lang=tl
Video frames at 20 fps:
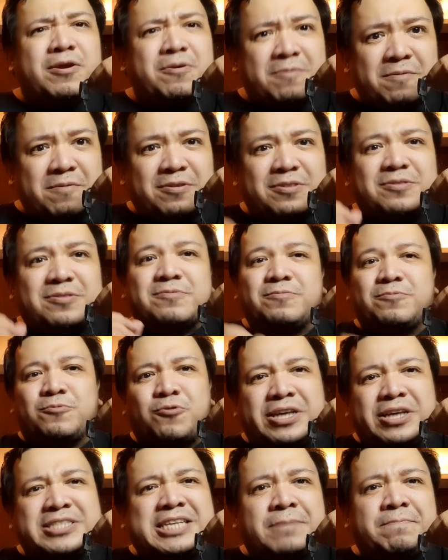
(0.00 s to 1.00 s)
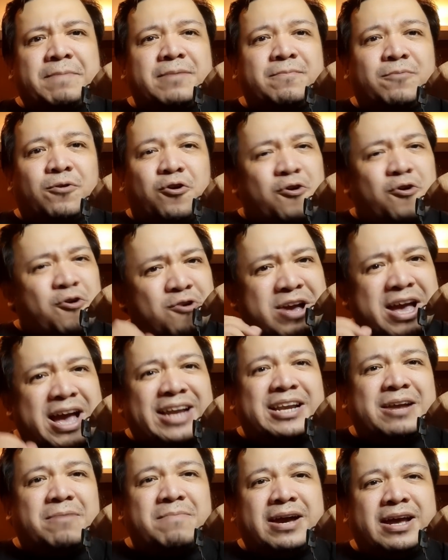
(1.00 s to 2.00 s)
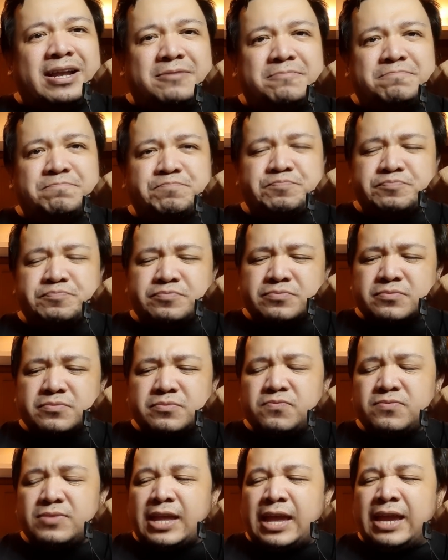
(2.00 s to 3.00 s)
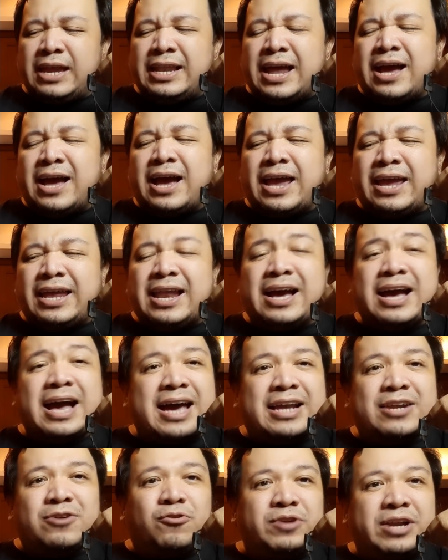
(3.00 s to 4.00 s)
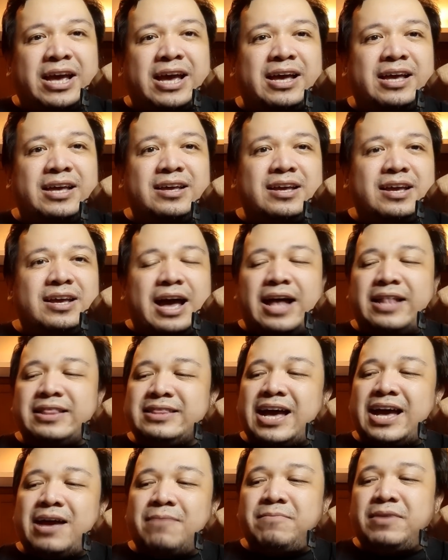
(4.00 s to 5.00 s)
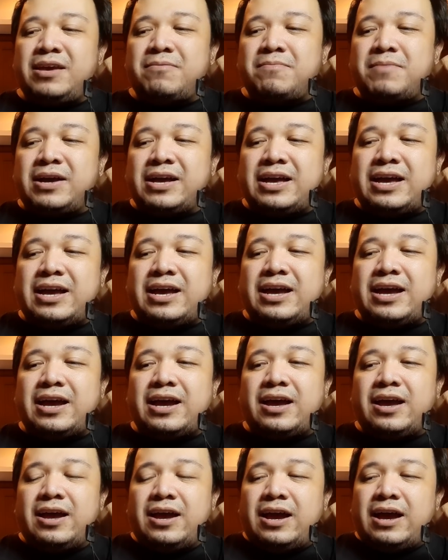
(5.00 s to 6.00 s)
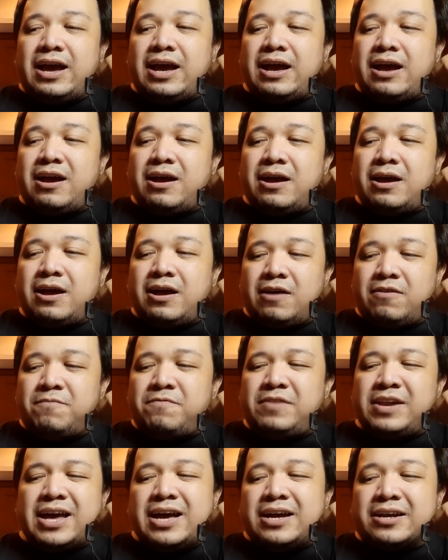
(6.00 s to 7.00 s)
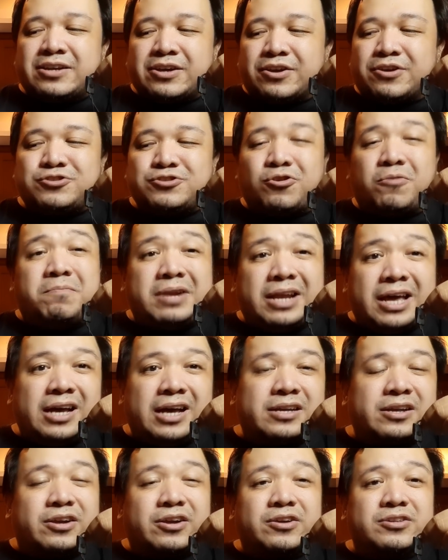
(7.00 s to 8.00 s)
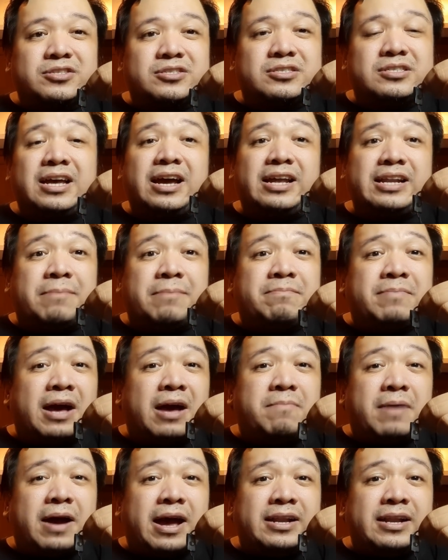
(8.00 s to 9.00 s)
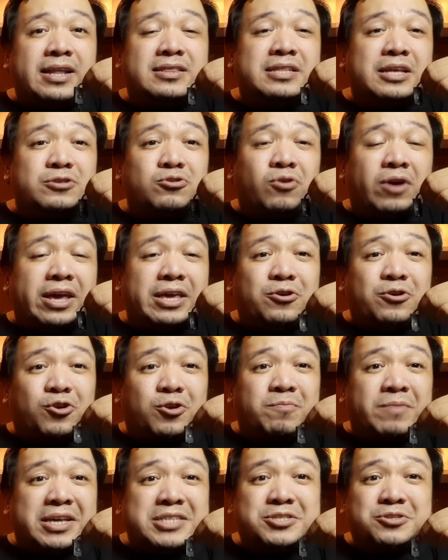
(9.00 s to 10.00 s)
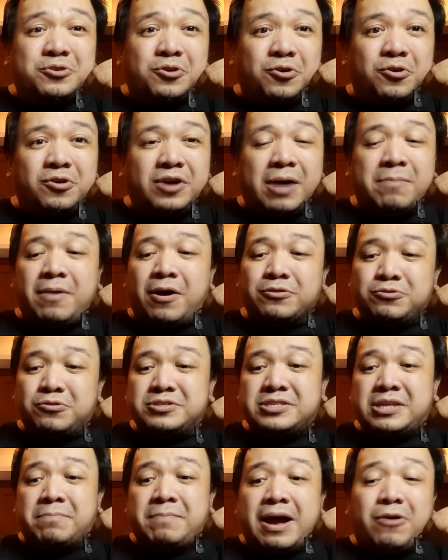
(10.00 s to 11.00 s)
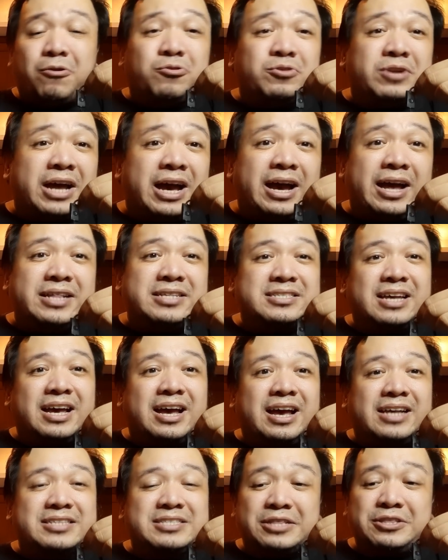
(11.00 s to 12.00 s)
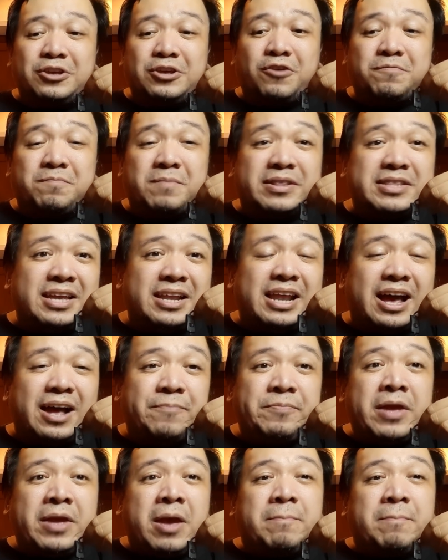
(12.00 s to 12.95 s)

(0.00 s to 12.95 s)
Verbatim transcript: Pero, kung isipin mo, oo nga naman, ilang, ilang araw na, ang daming mga uh, vloggers o bloggers na nambabanat dito kay Yorme Isko about dun sa bakunahan sa City of Manila.